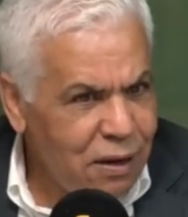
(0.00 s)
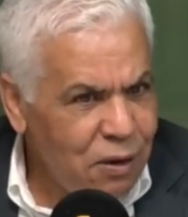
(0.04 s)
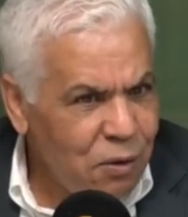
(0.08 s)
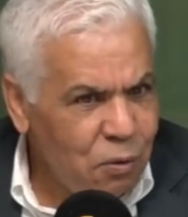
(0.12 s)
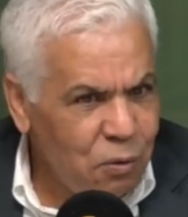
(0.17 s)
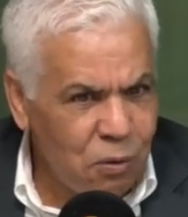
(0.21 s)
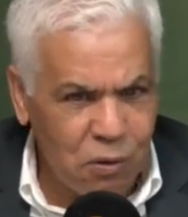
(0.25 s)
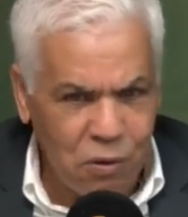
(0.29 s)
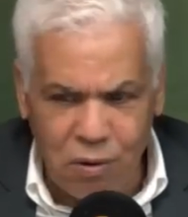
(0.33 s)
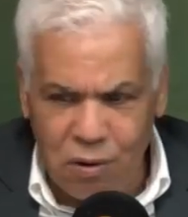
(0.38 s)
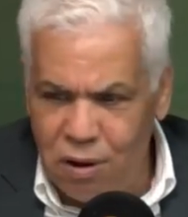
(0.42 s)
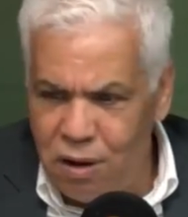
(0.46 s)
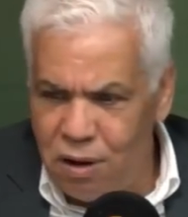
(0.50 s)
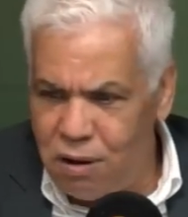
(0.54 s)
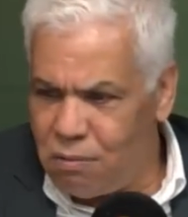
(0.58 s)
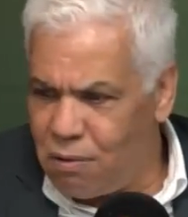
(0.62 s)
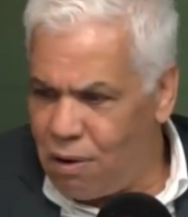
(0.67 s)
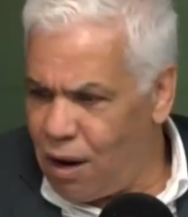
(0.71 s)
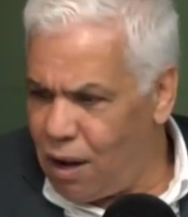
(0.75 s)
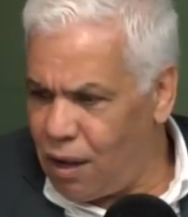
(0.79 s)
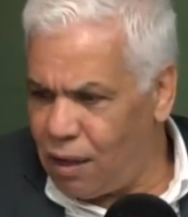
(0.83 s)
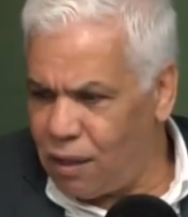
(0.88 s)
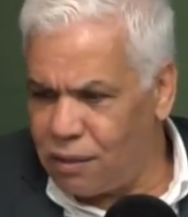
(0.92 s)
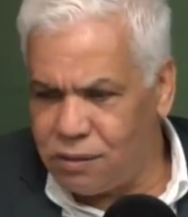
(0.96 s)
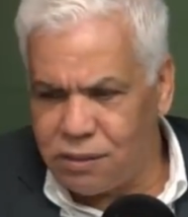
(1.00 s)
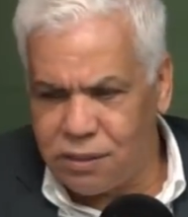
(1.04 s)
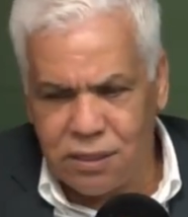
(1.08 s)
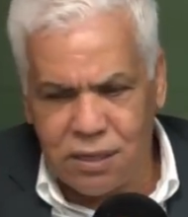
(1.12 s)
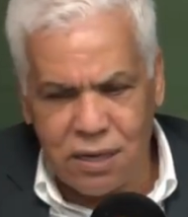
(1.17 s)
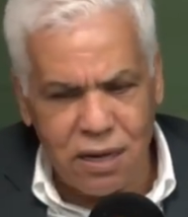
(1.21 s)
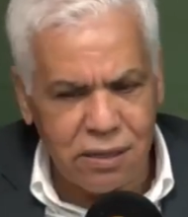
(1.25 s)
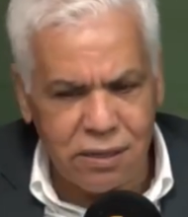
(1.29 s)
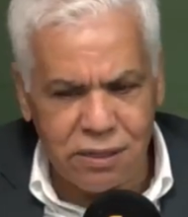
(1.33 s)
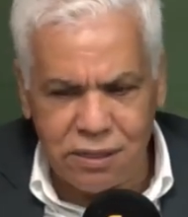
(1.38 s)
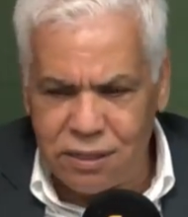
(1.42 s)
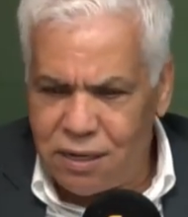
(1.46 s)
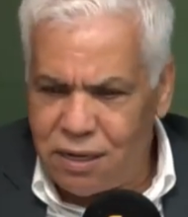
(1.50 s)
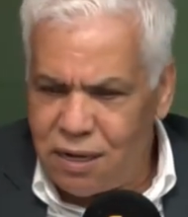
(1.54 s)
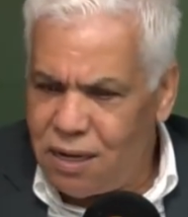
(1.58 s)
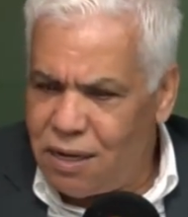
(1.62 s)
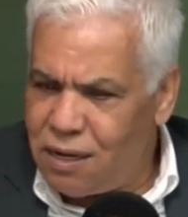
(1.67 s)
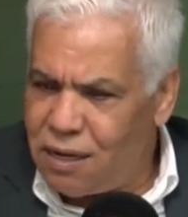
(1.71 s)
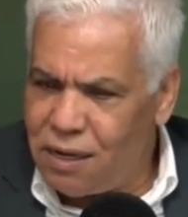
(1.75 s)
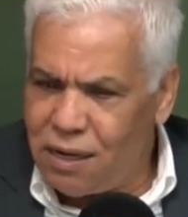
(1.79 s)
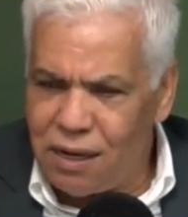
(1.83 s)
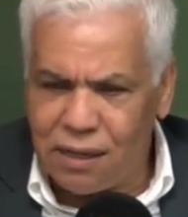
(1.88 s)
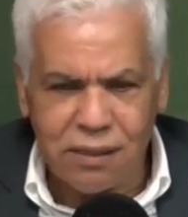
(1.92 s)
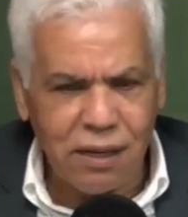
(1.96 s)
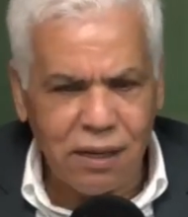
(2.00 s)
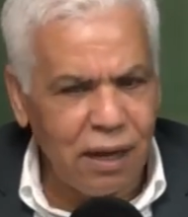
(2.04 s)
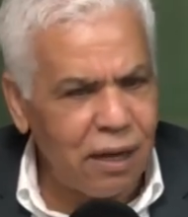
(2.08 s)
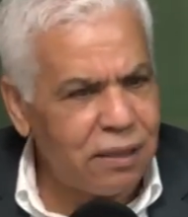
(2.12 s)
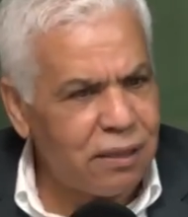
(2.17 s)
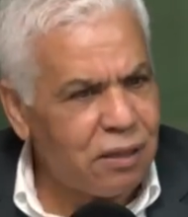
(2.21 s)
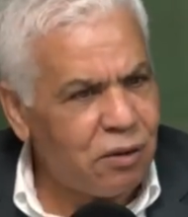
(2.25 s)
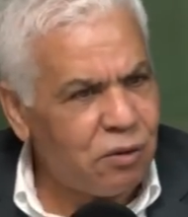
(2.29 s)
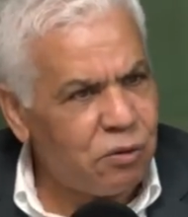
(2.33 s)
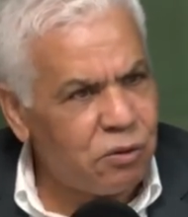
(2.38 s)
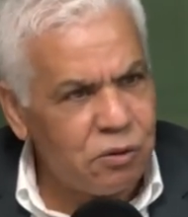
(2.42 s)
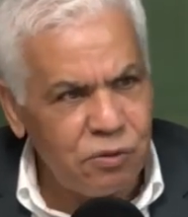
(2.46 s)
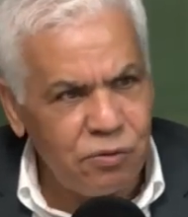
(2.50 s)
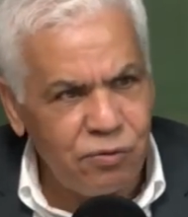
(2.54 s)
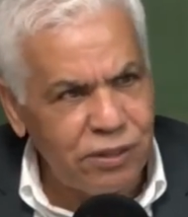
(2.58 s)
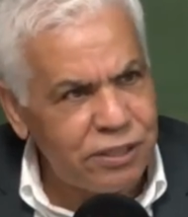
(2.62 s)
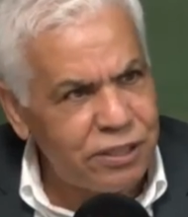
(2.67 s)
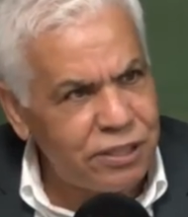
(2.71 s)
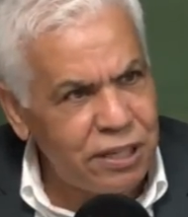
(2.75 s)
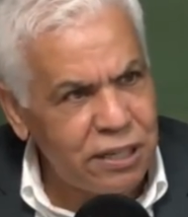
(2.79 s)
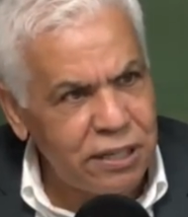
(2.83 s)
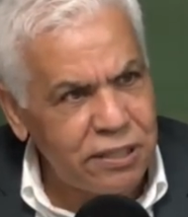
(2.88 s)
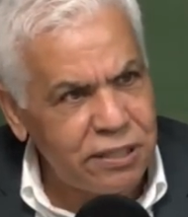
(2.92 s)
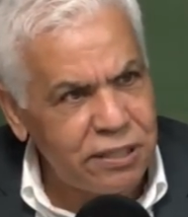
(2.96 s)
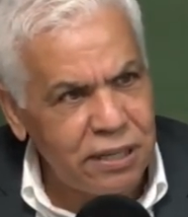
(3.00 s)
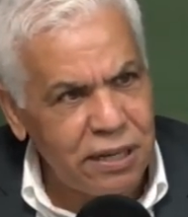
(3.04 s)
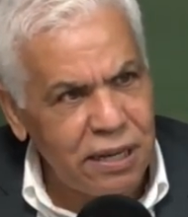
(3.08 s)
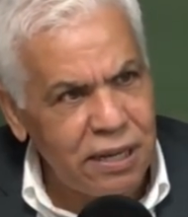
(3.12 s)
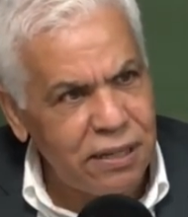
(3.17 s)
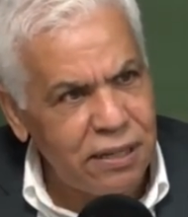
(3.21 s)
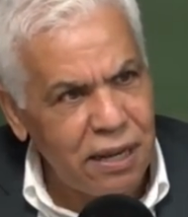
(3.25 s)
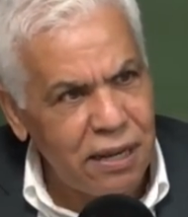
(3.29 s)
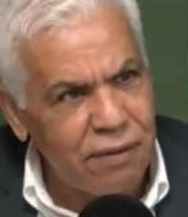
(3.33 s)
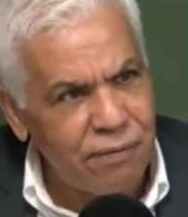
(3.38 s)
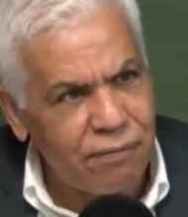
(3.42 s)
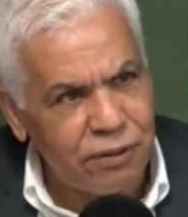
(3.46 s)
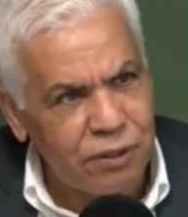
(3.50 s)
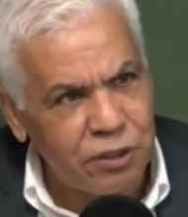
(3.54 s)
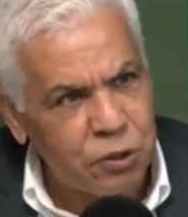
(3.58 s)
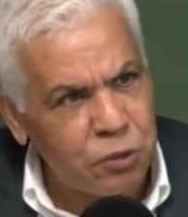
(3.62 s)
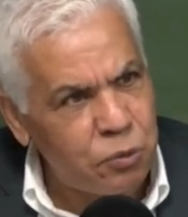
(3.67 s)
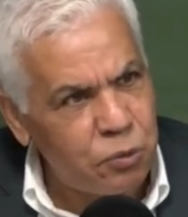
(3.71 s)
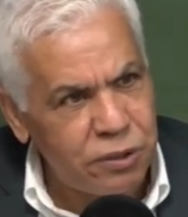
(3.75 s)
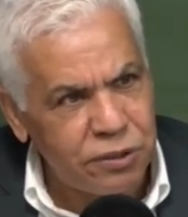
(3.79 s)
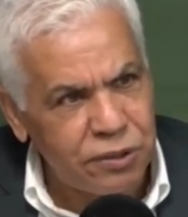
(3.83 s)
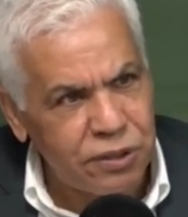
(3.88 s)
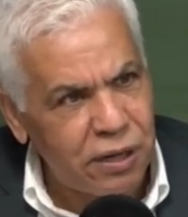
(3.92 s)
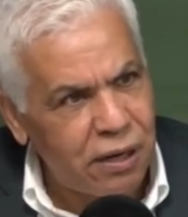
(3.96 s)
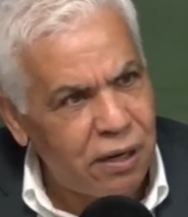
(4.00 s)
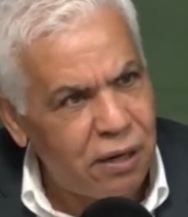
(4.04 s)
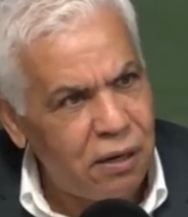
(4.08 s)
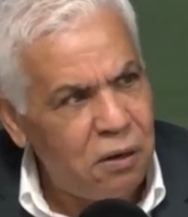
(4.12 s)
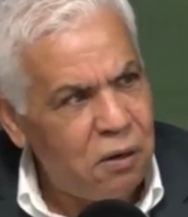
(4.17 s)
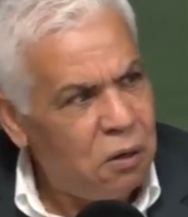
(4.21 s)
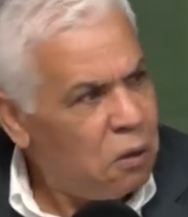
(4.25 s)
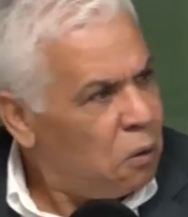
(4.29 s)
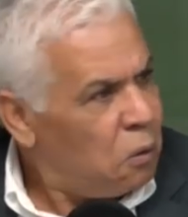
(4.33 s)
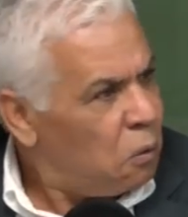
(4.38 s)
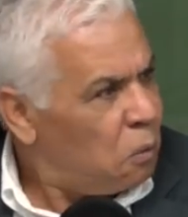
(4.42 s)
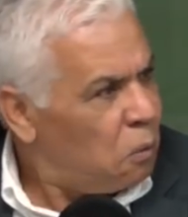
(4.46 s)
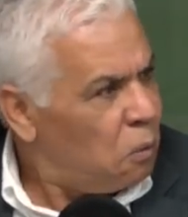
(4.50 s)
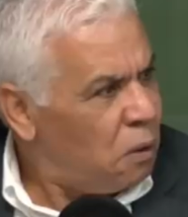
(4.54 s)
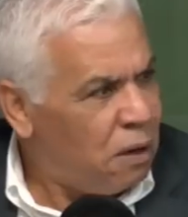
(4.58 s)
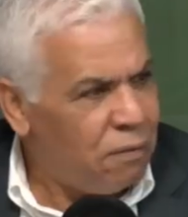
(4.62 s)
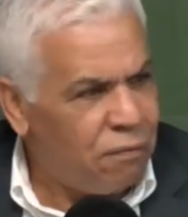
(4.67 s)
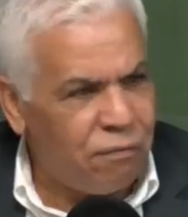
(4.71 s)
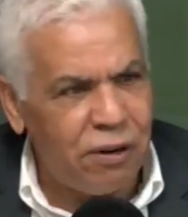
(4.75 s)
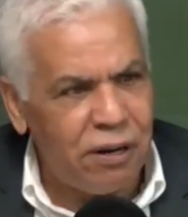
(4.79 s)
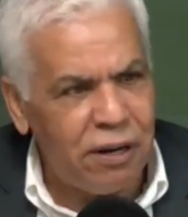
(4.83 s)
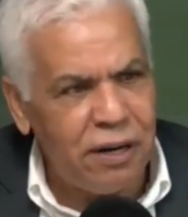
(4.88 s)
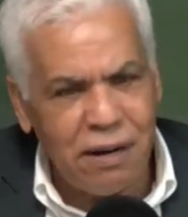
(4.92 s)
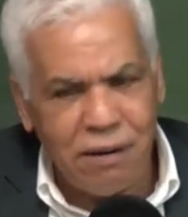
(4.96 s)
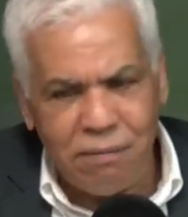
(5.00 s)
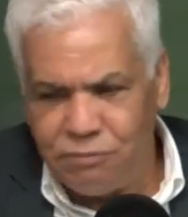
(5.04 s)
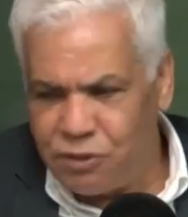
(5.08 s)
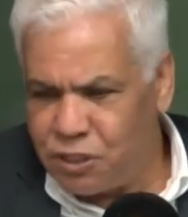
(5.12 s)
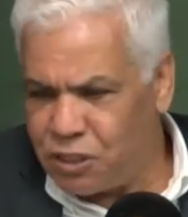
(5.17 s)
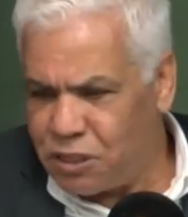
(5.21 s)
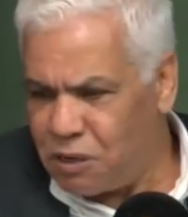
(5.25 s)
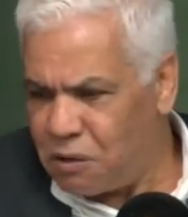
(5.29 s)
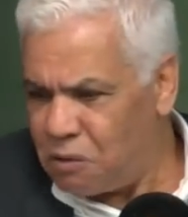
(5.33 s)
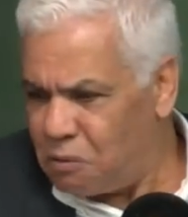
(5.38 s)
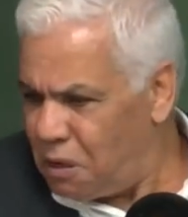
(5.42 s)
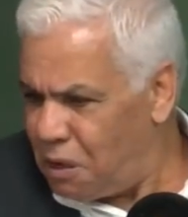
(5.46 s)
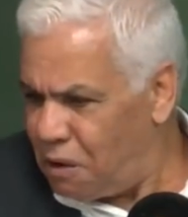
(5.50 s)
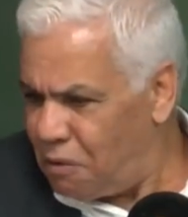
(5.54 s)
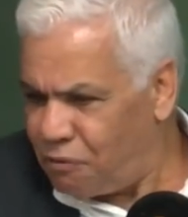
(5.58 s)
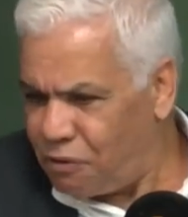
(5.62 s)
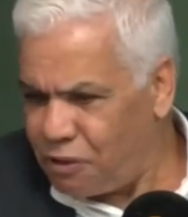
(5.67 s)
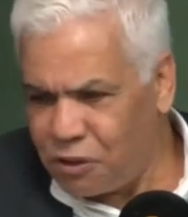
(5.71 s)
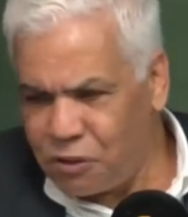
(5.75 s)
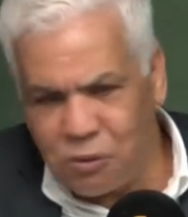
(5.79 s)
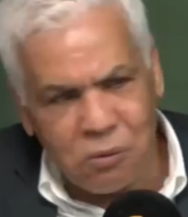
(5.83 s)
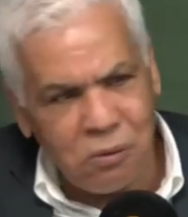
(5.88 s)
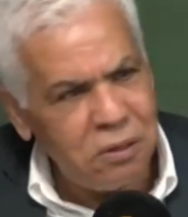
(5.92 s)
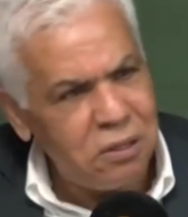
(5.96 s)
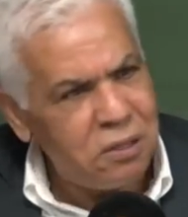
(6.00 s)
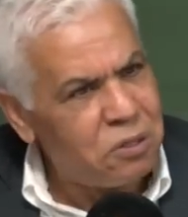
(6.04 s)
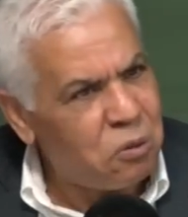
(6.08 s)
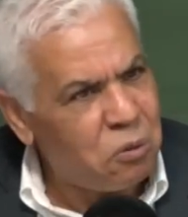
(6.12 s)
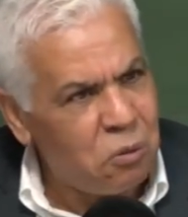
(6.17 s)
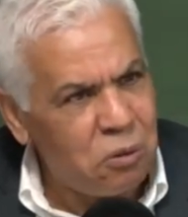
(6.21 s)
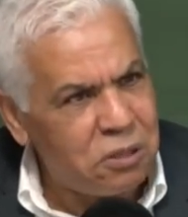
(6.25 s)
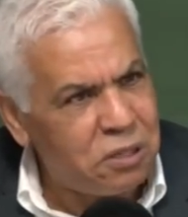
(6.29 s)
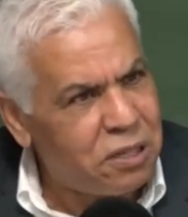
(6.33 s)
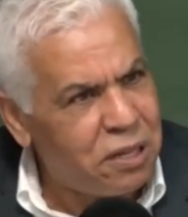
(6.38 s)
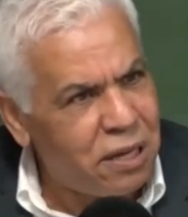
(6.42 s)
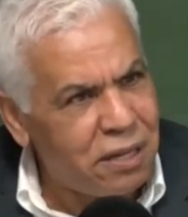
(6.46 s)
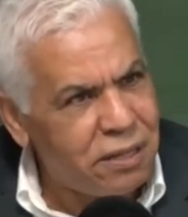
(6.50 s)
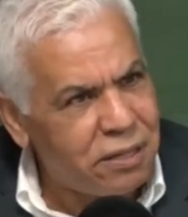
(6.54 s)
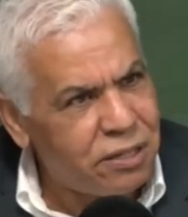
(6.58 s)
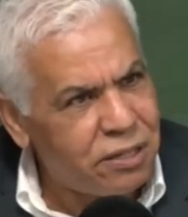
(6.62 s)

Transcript: وكل واحد ساذج يعتقد أن الفساد سينتهي في سويسرا ولا في النمسا ولا في تونس هو ساذج